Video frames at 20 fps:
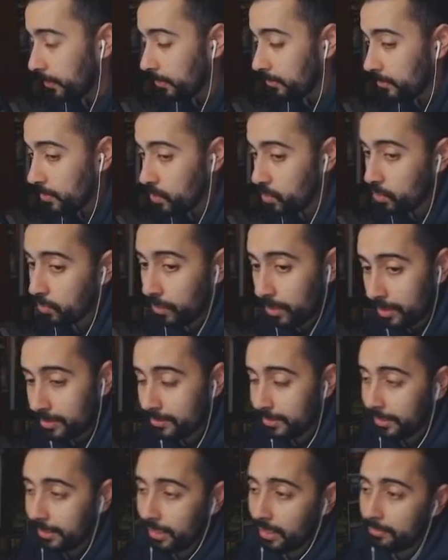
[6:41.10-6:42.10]
Mais du coup, voilà,
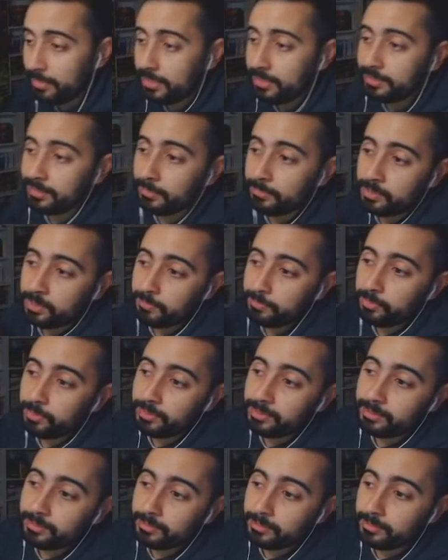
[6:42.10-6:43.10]
ça réhabilite un petit peu
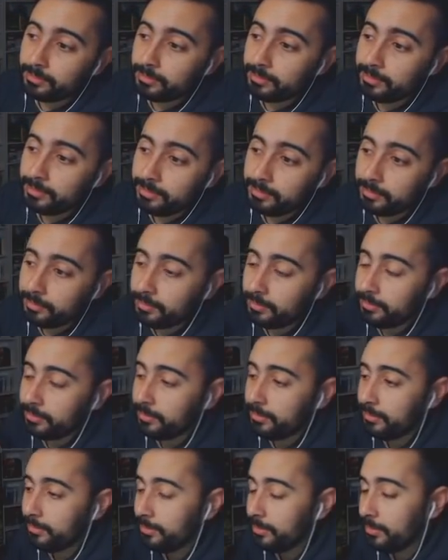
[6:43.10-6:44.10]
les, les,
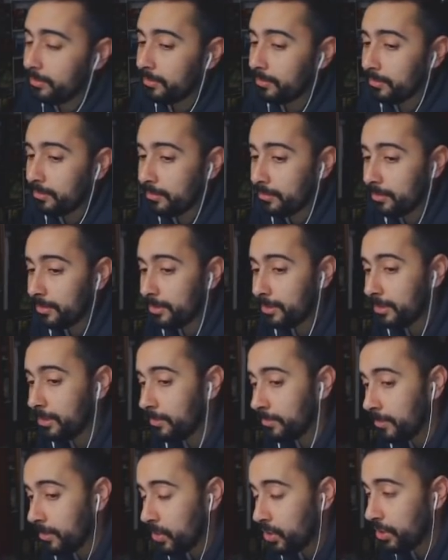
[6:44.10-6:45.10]
les
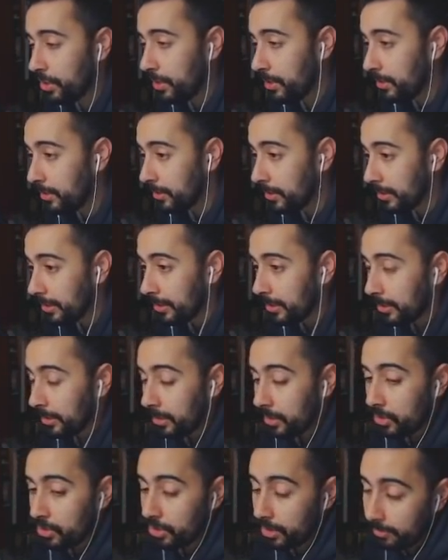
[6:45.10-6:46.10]
Team Shield.
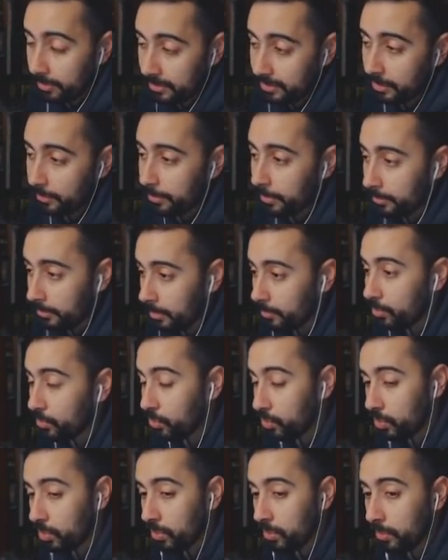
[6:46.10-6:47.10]
Je rappelle qu'il y a pas il y a
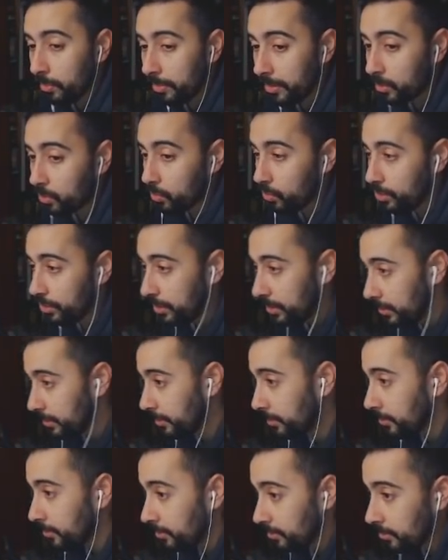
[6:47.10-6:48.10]
beaucoup de perso Shield,
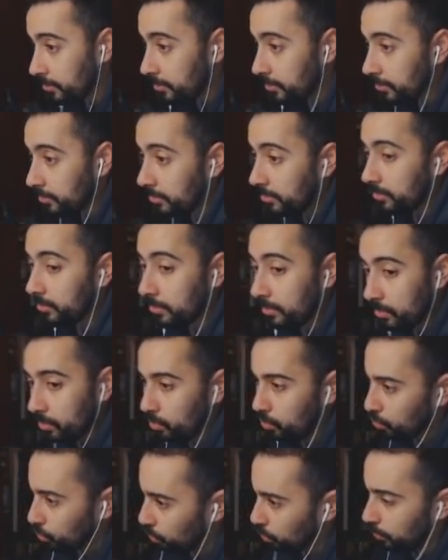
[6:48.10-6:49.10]
hein,
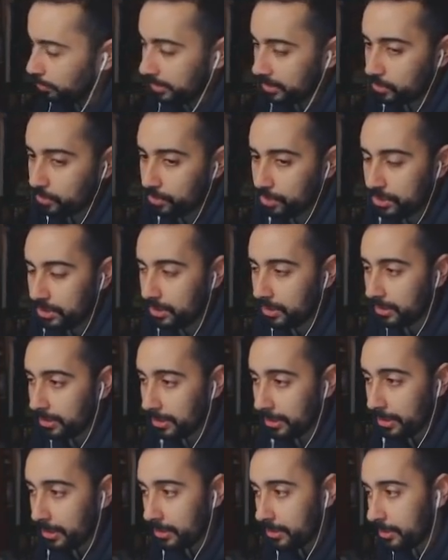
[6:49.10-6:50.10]
du gros perso Shield,
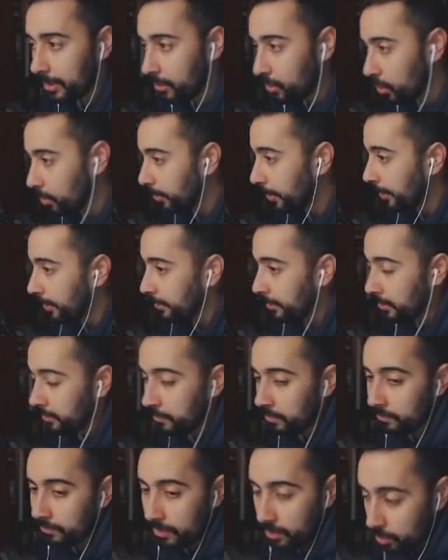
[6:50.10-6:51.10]
Tiger Brand,
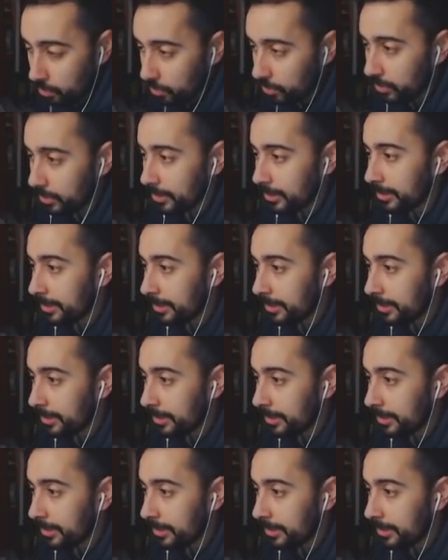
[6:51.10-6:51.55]
Levin V2.